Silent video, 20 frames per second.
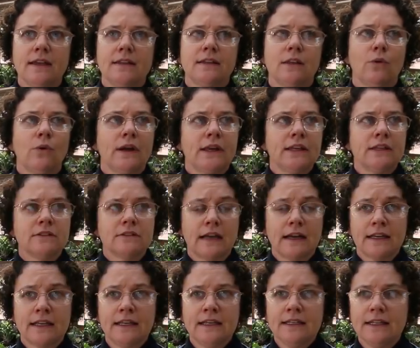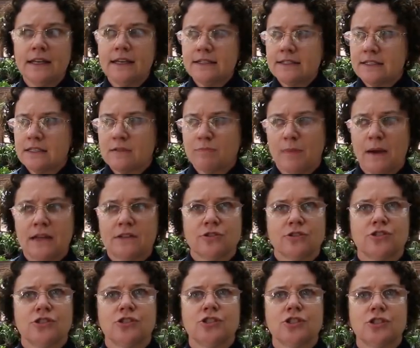Então, aqui, aqui nesse
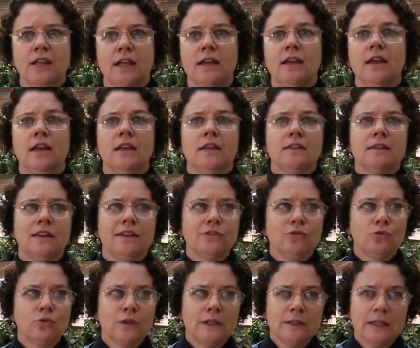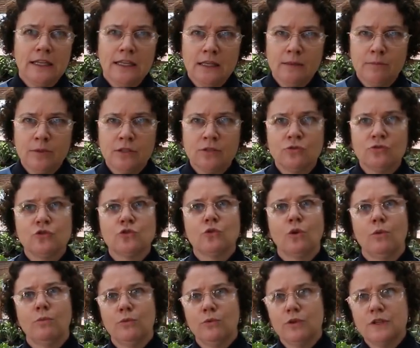espaço a gente tem tanto híbridos
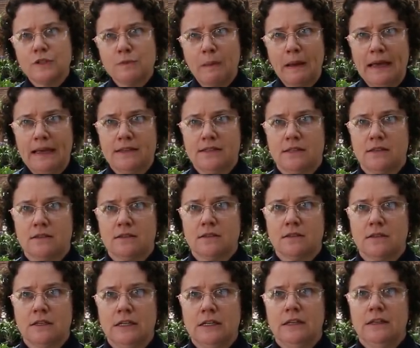como espécies.